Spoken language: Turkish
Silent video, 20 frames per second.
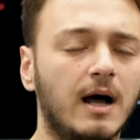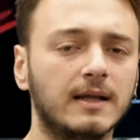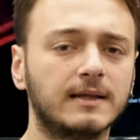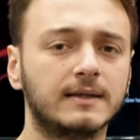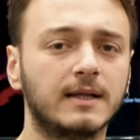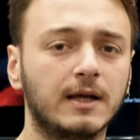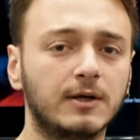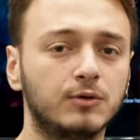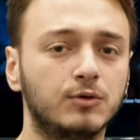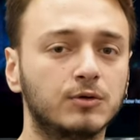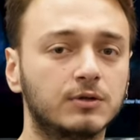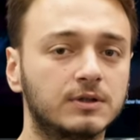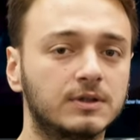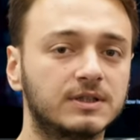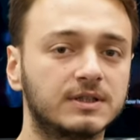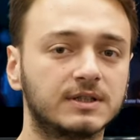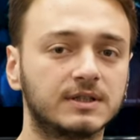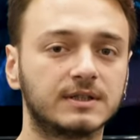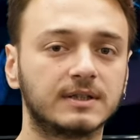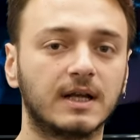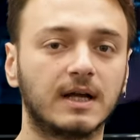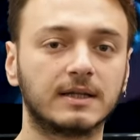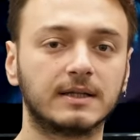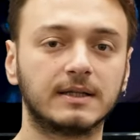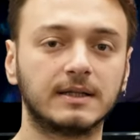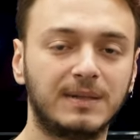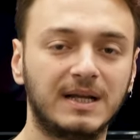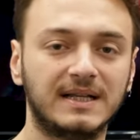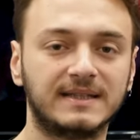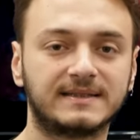Hatta yurt
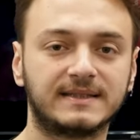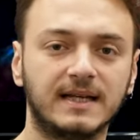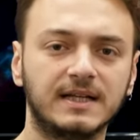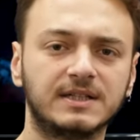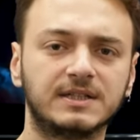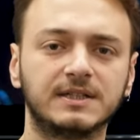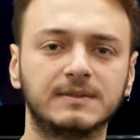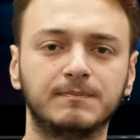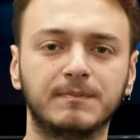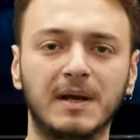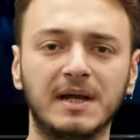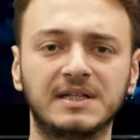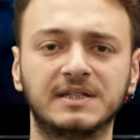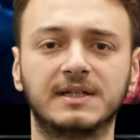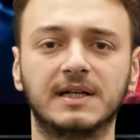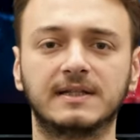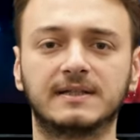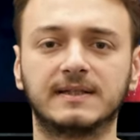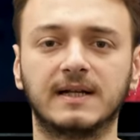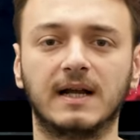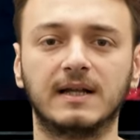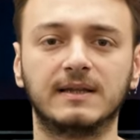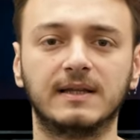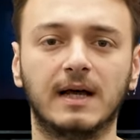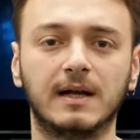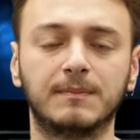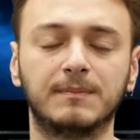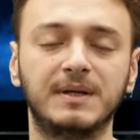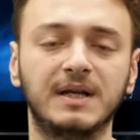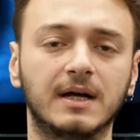dışından PlayStation 5
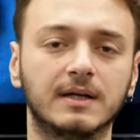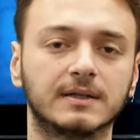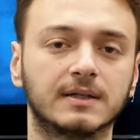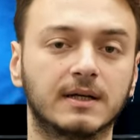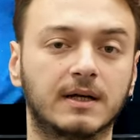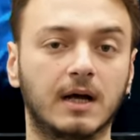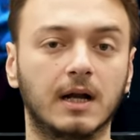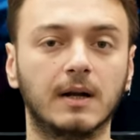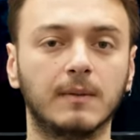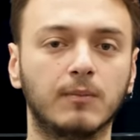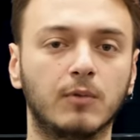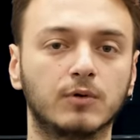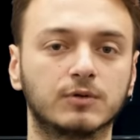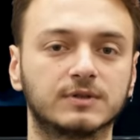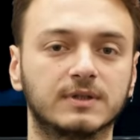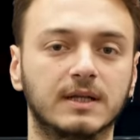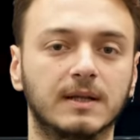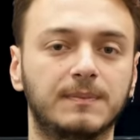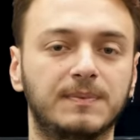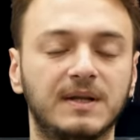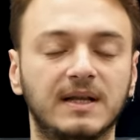getirenler bir anda kara borsada